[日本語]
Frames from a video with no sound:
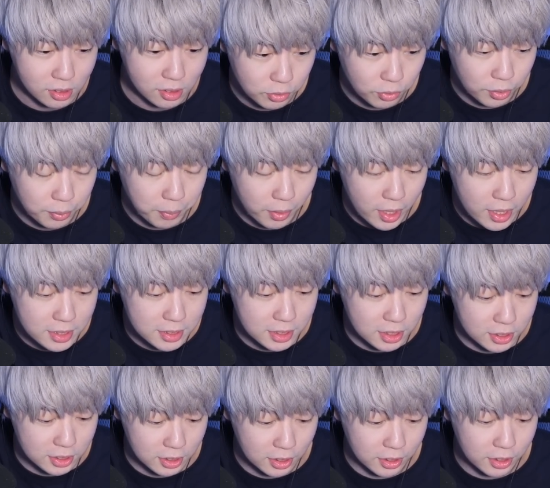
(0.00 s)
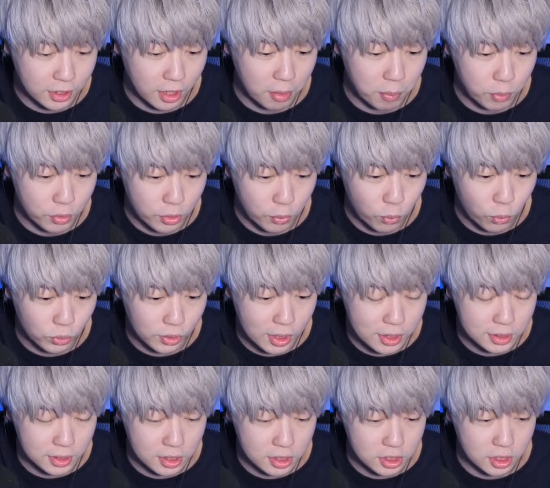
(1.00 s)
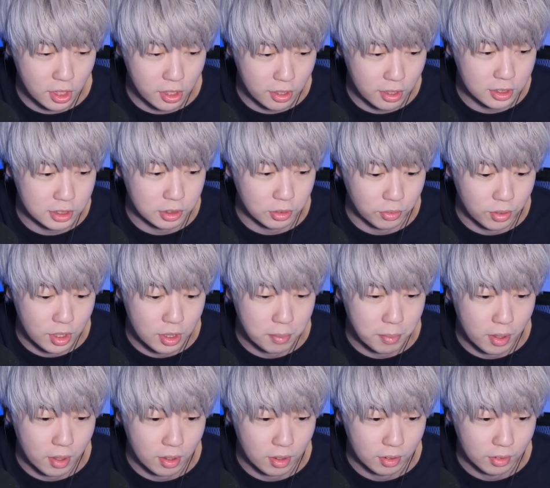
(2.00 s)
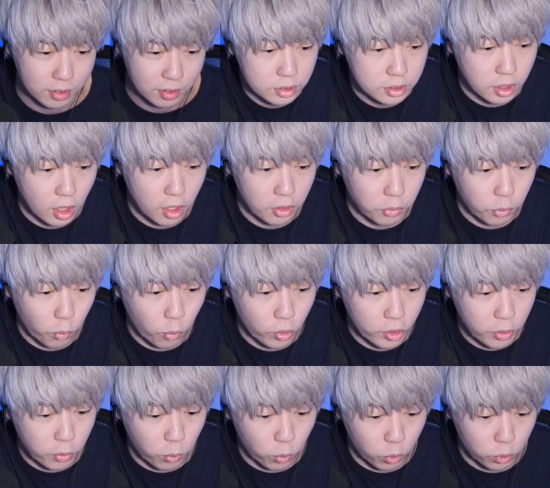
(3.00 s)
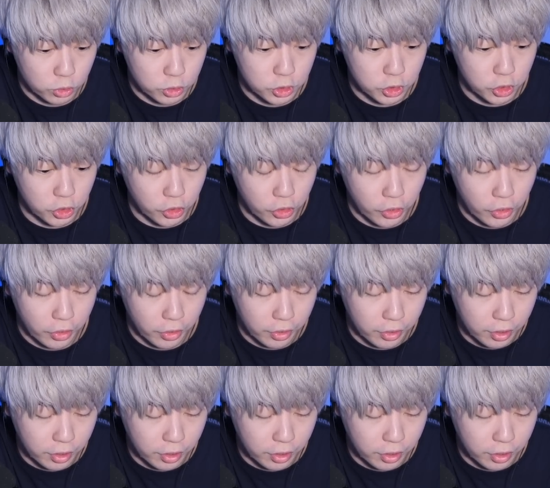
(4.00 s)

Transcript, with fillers: そうでもエンゼルスが出たらもうね大谷さんしかいないんですよね今さあ残り50